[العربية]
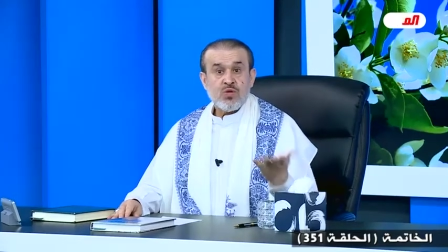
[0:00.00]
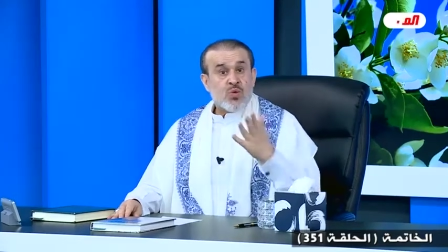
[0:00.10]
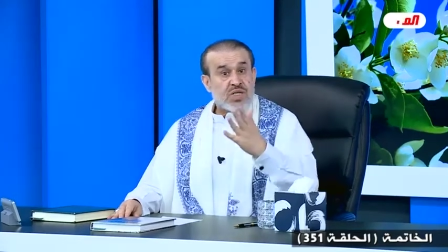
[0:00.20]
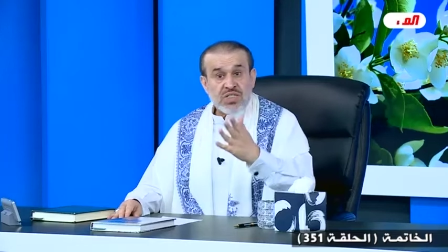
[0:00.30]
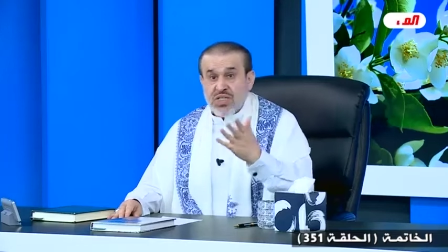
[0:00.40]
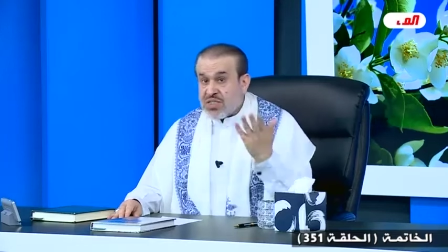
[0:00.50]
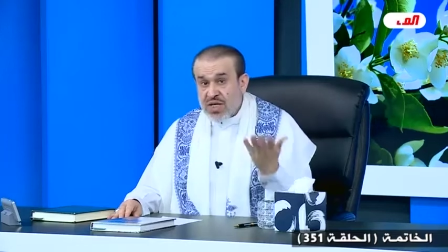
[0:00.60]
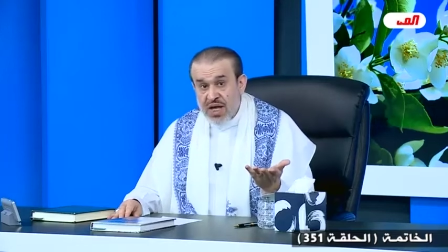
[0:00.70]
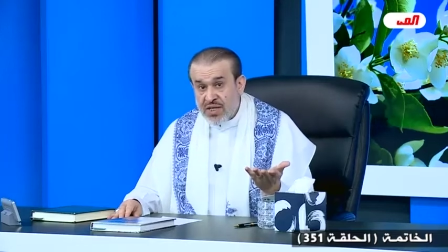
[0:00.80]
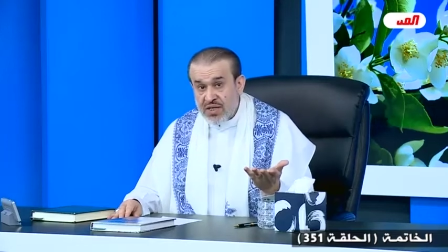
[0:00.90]

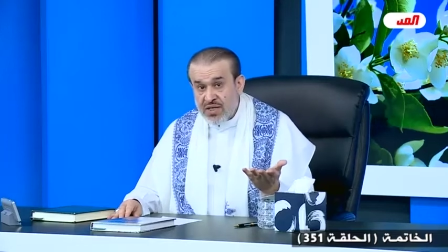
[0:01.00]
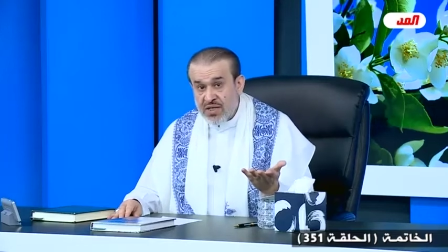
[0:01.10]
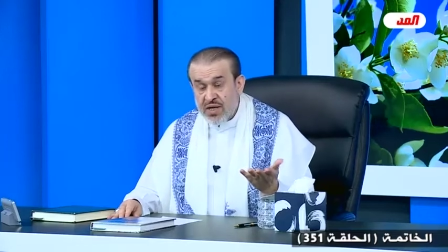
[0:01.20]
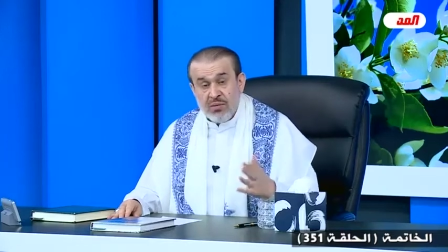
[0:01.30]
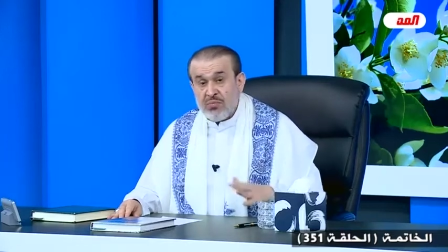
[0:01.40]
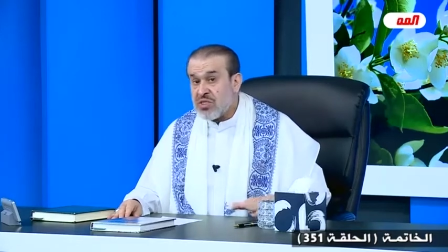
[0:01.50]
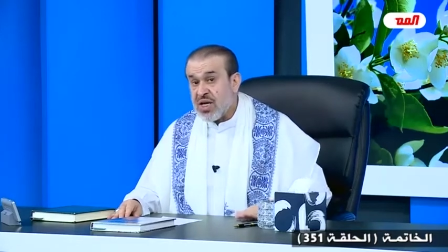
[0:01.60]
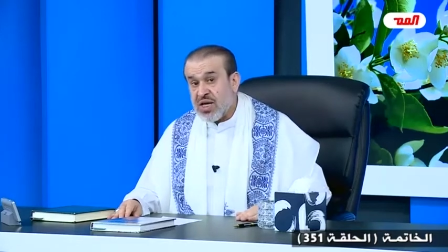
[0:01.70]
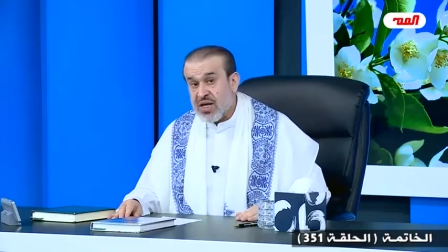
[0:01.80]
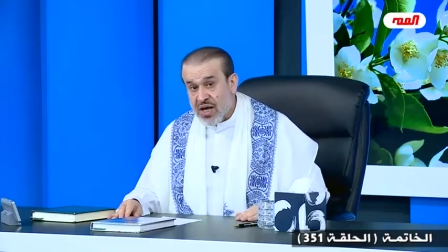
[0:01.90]
والسيستاني
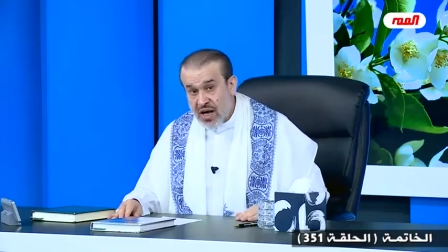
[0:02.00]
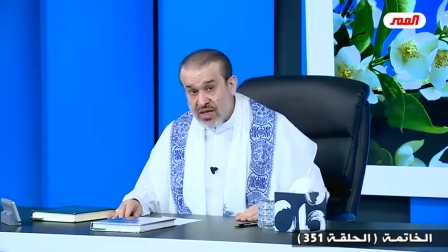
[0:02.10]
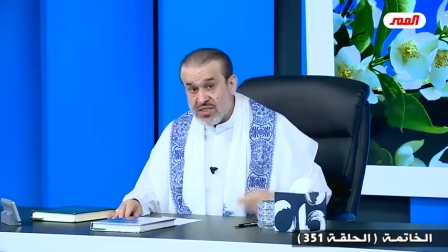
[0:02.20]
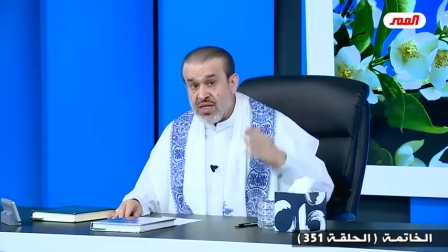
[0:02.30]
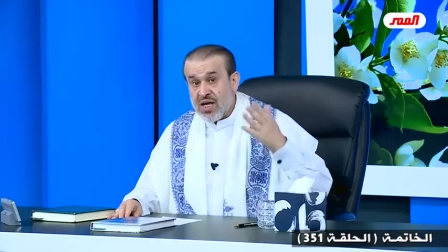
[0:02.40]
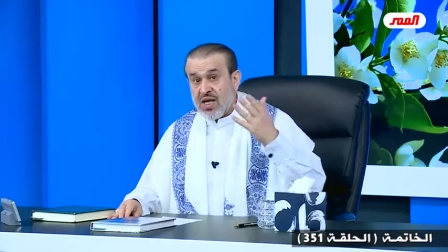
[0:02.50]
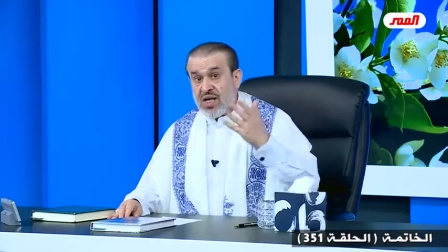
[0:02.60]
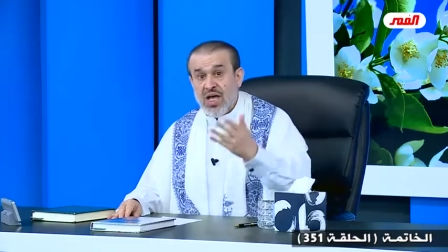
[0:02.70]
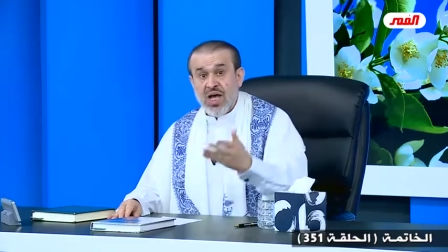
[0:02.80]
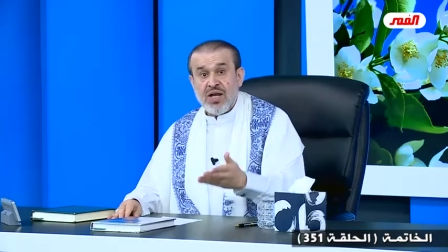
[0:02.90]
بشكل خاص
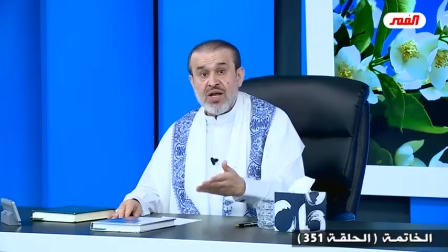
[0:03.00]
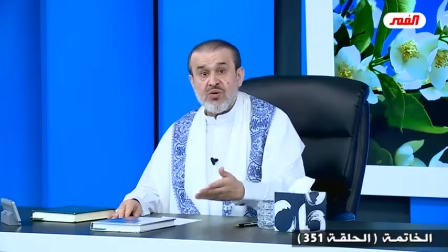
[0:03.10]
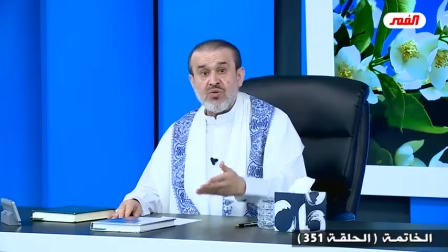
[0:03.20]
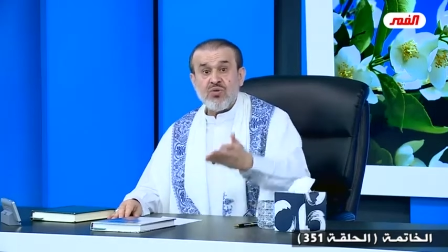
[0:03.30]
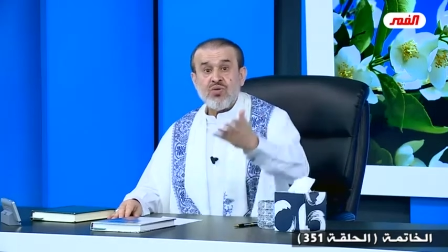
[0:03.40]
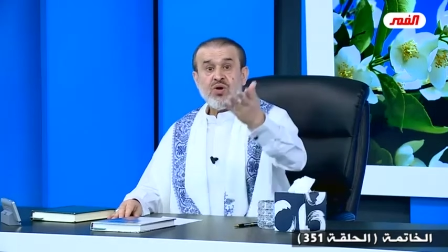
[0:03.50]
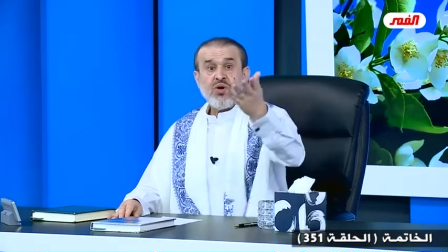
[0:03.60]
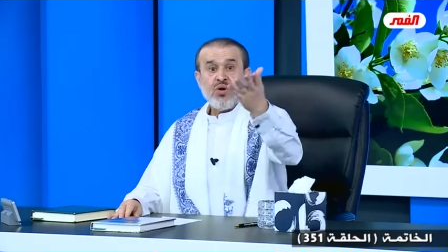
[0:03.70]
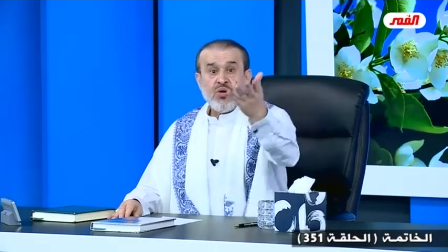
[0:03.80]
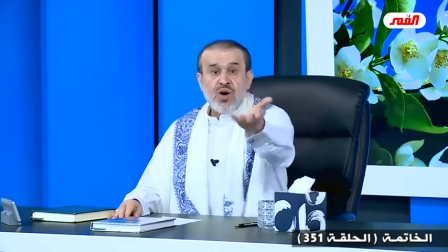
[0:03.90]
لأنه
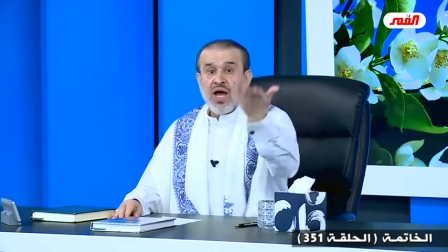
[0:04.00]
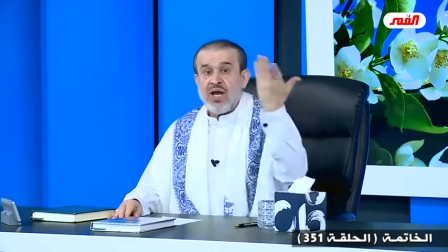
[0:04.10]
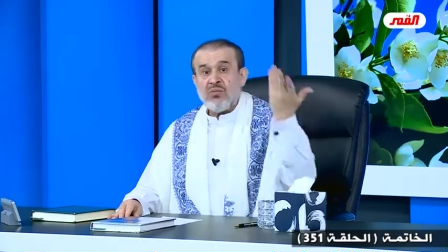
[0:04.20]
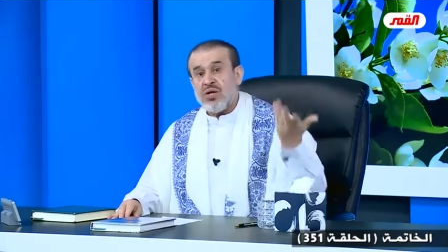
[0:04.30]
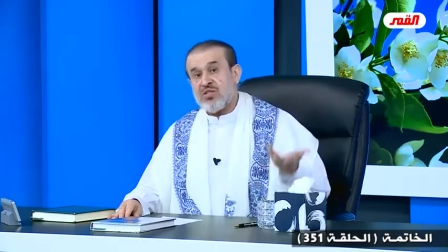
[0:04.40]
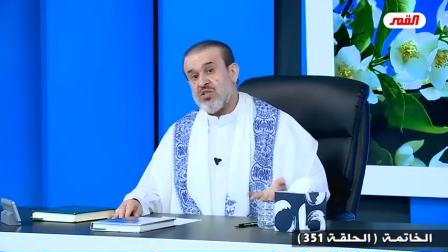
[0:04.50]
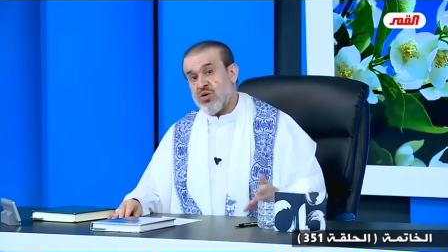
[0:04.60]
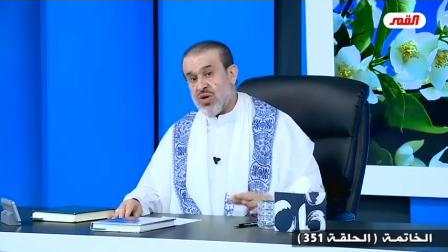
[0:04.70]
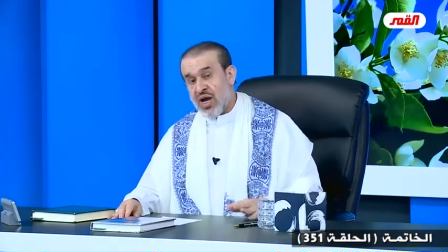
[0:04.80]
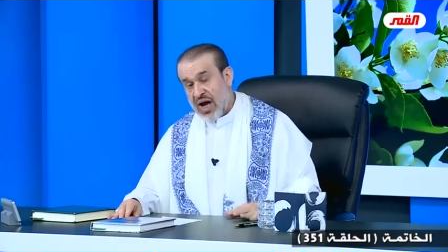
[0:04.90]
هو
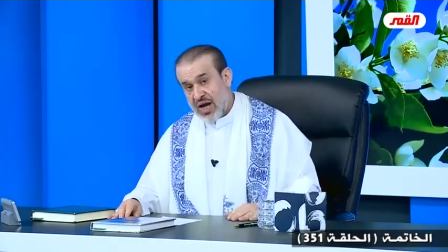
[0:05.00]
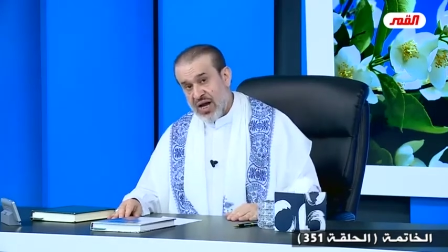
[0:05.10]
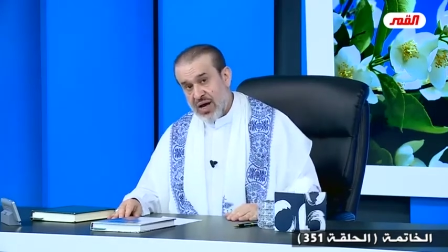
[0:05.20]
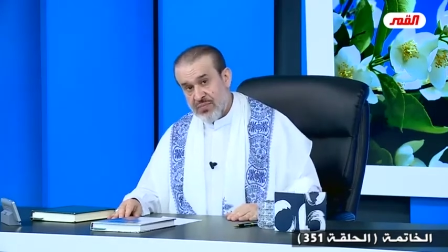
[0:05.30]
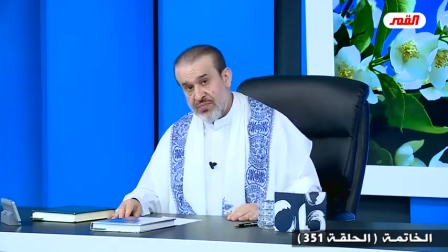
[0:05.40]
المرجع الأعلى